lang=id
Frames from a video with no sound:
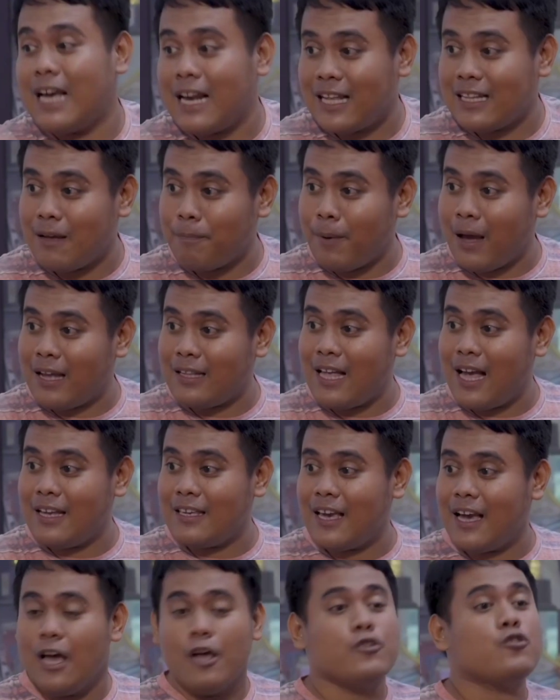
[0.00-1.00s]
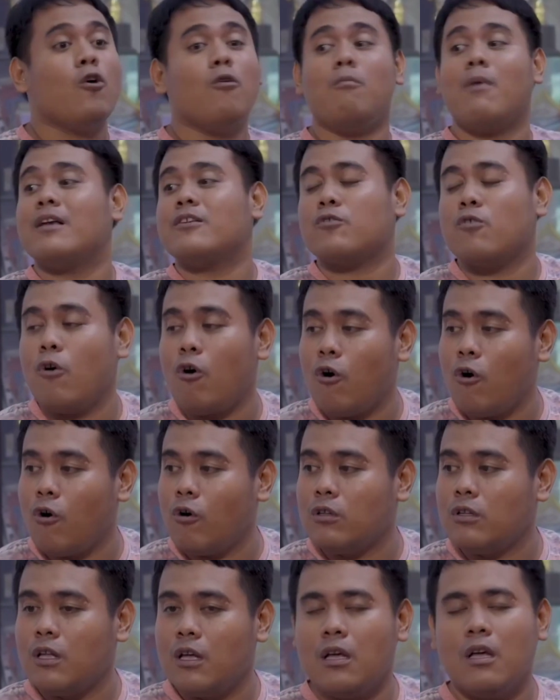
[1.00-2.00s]
berjalannya padanya. Somas So much go
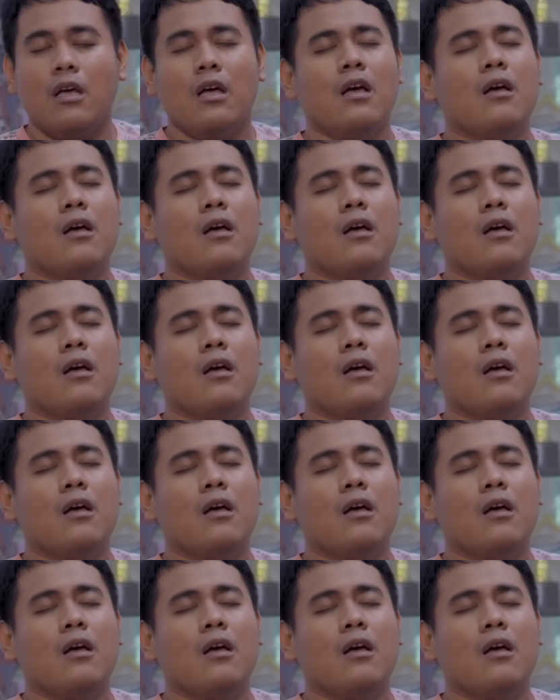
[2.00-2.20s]
on.